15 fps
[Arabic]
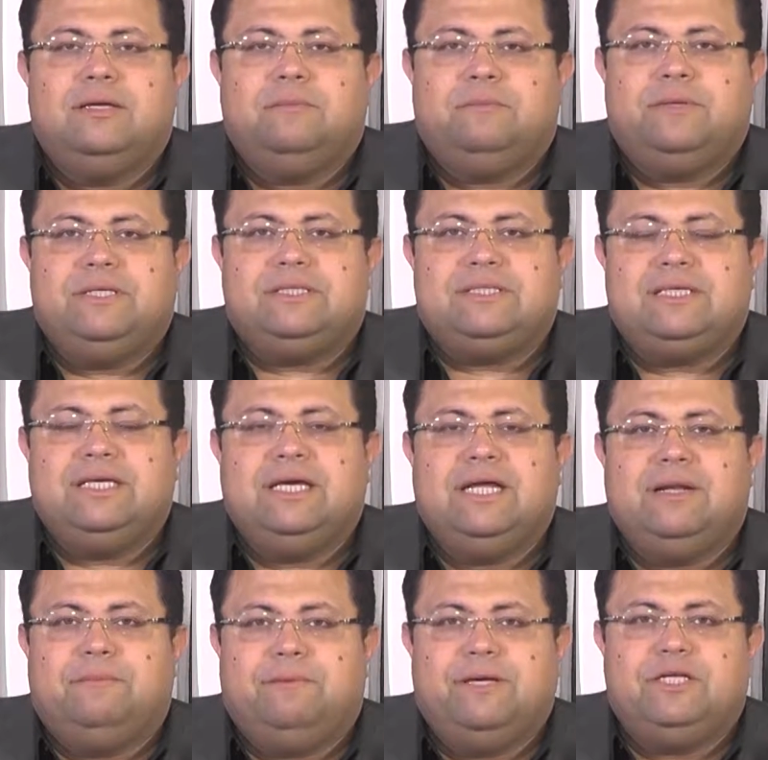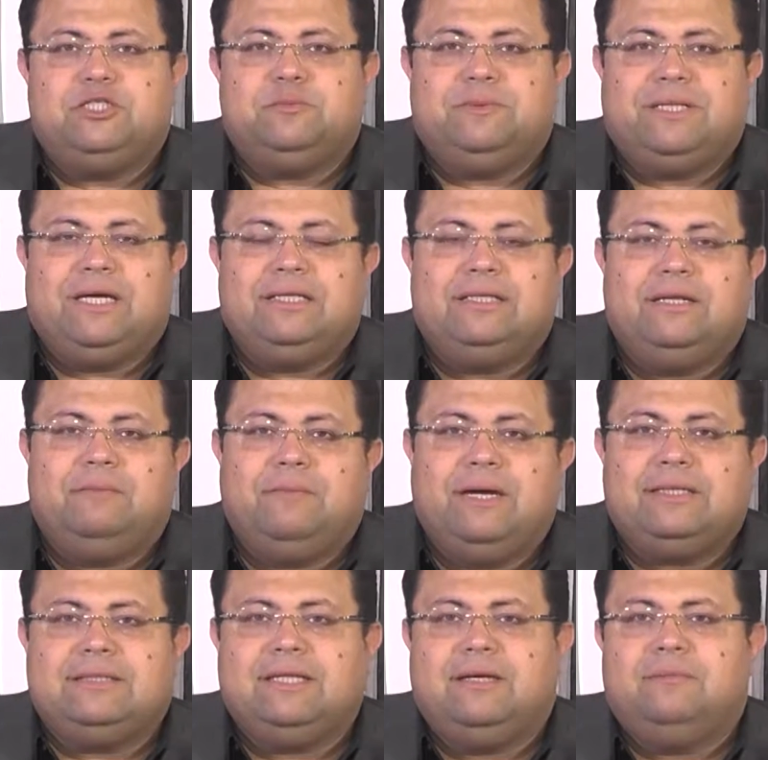بي سي البيج بتاعت
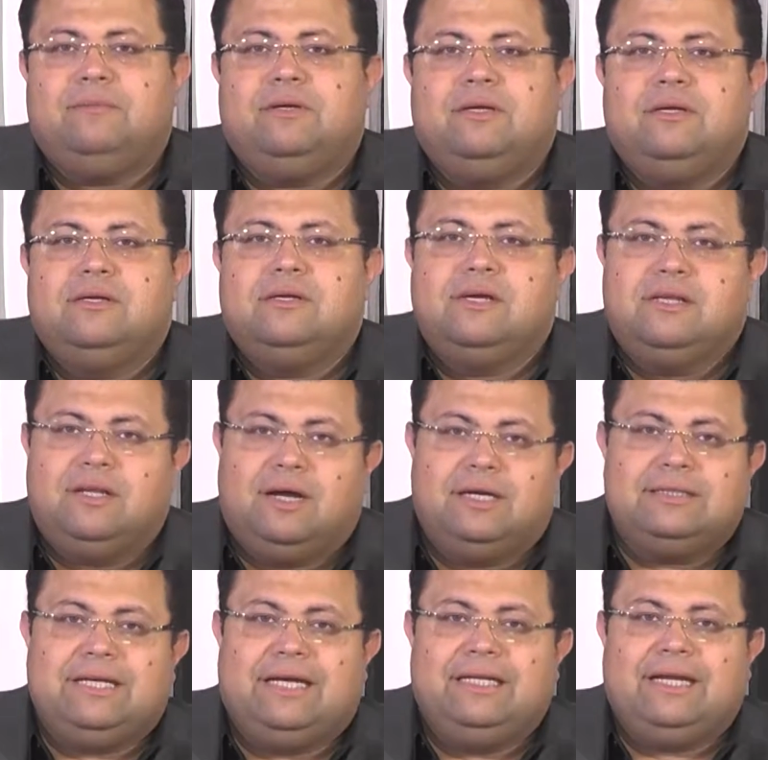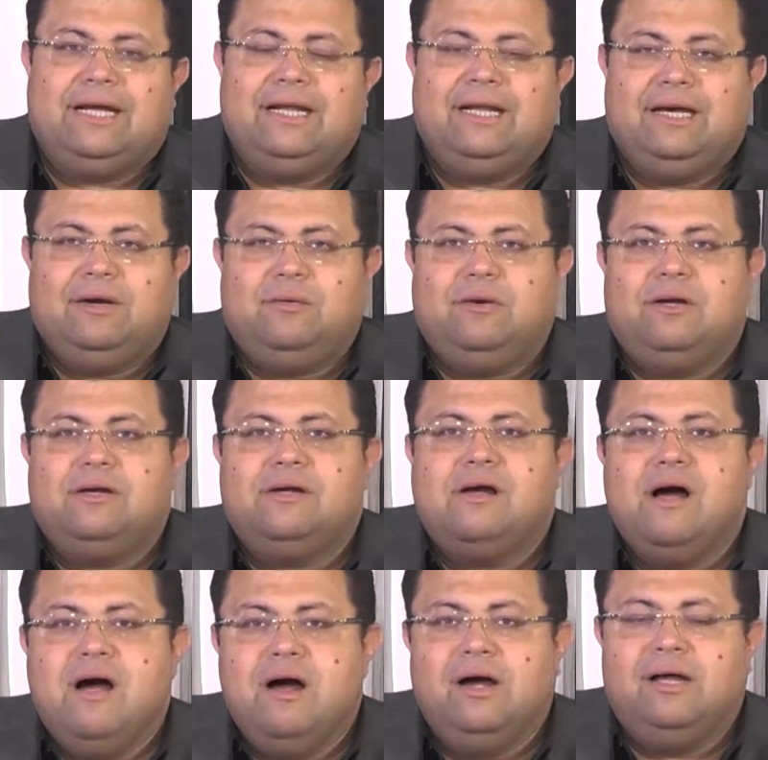المكتب النهارده احنا على الهوا
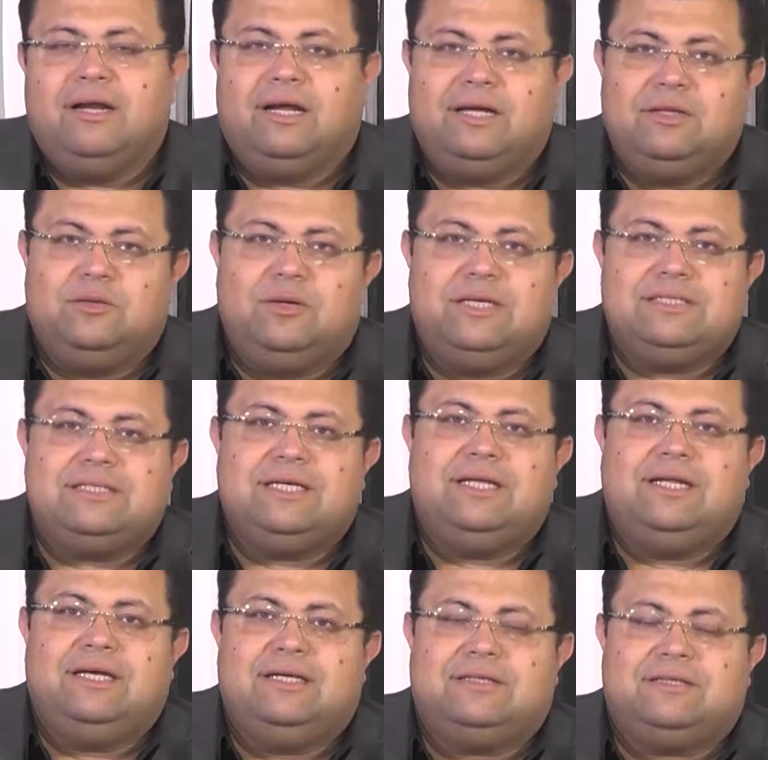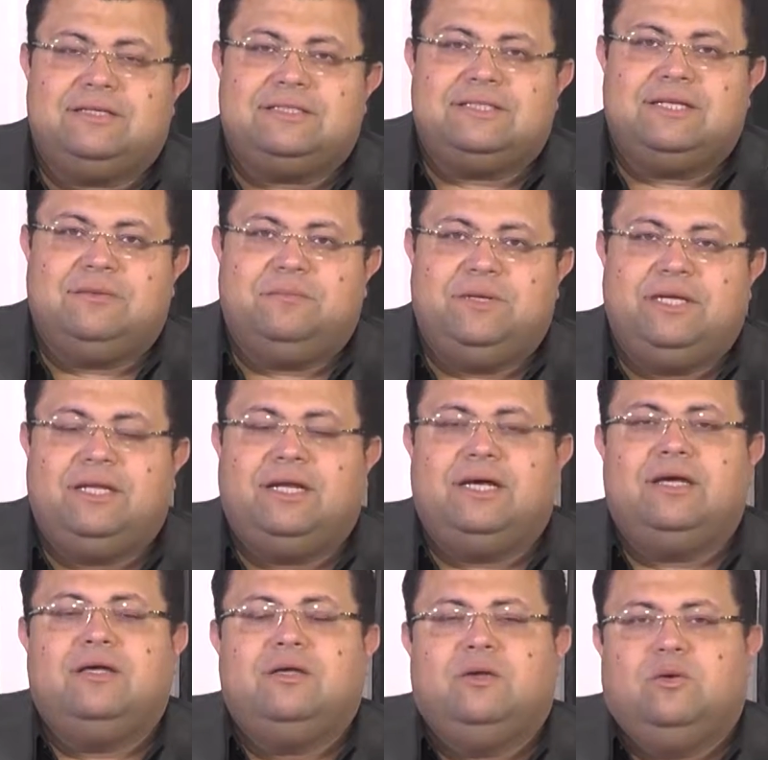اللي عنده اسئله يتصل
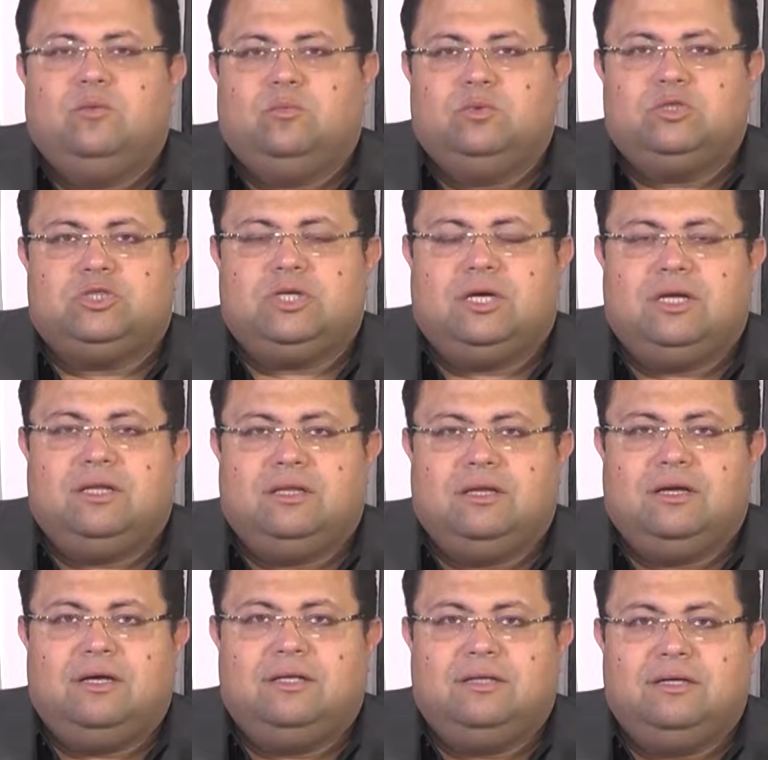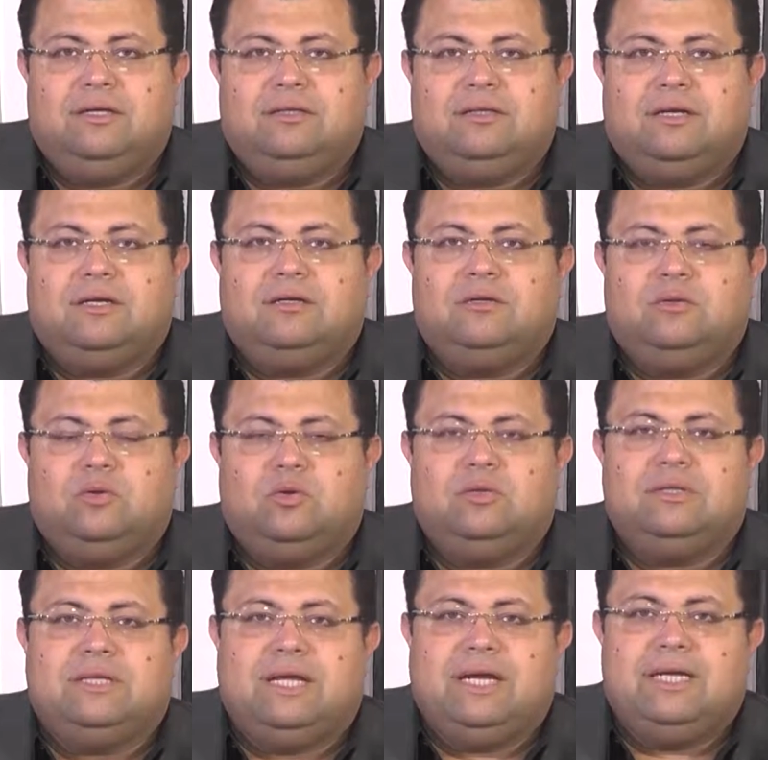بينا وان شاء الله نقدر
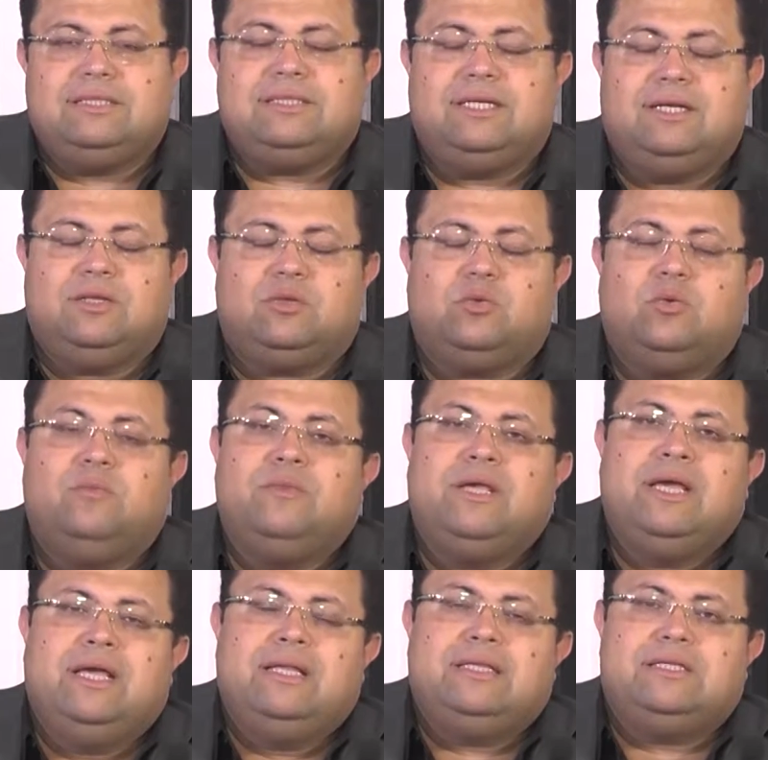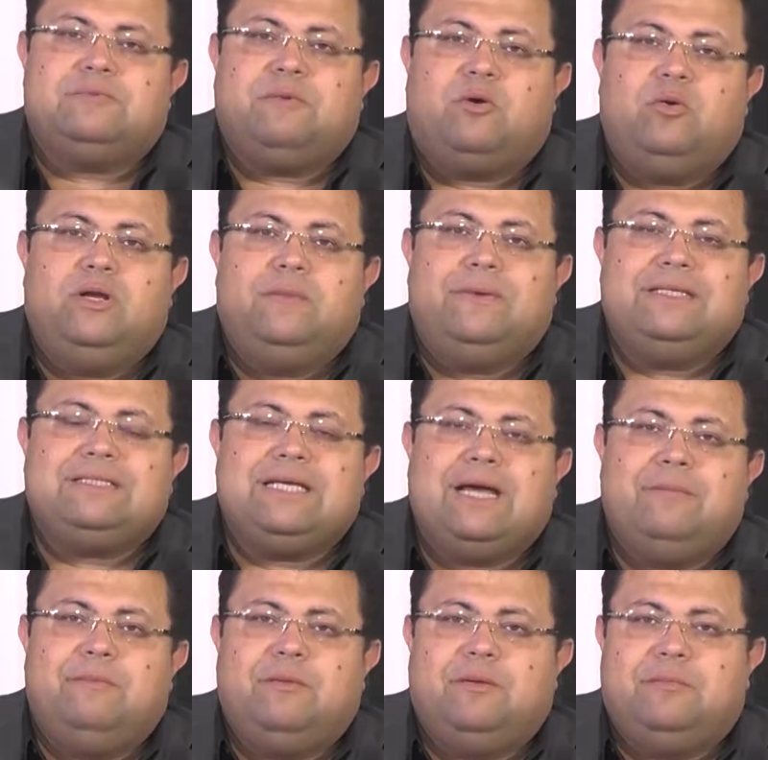نرد على اسئلتكم تسمحوا لي بس
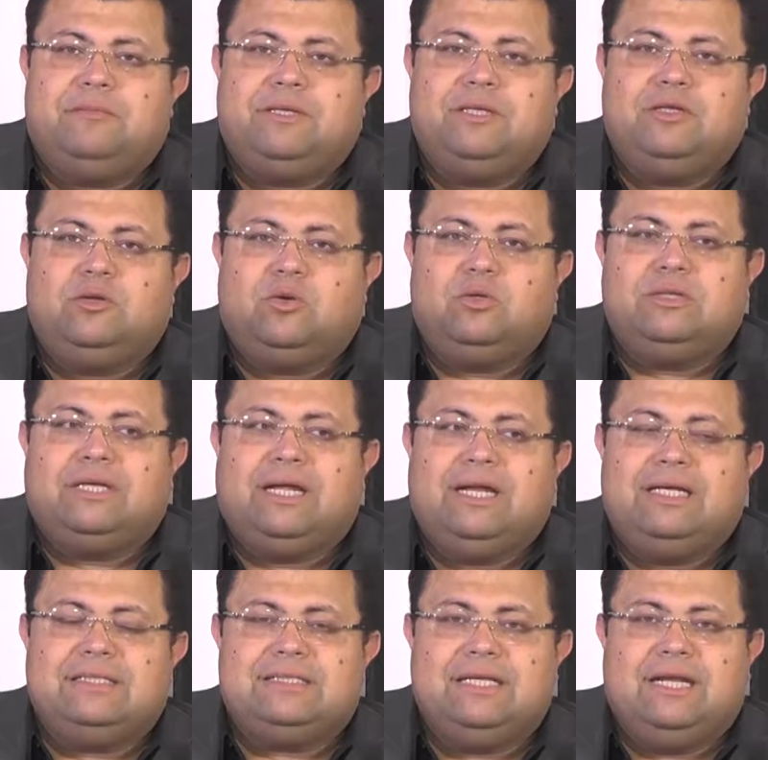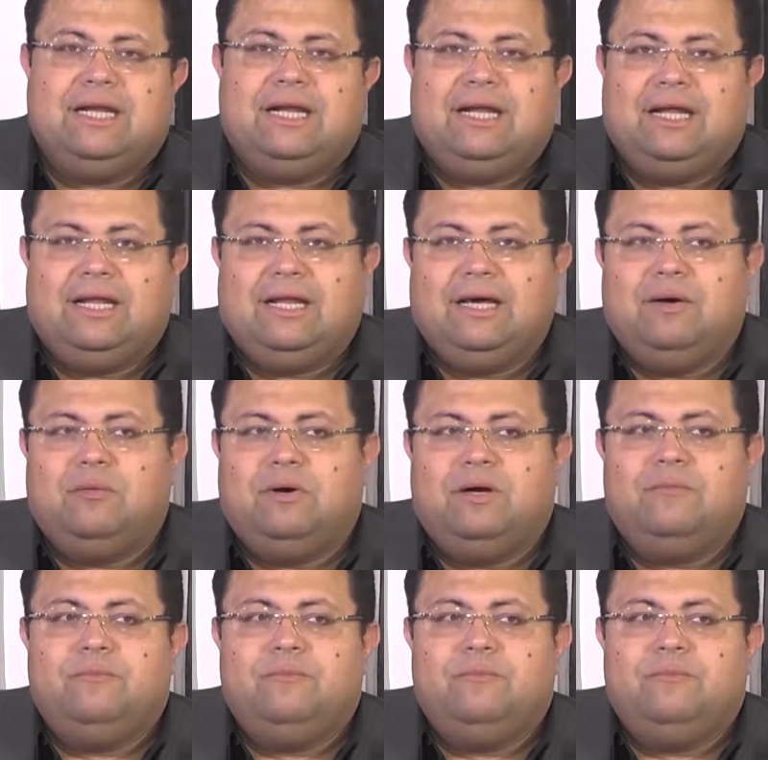قبل ما نبتدي نرد على الاسئله على الهوا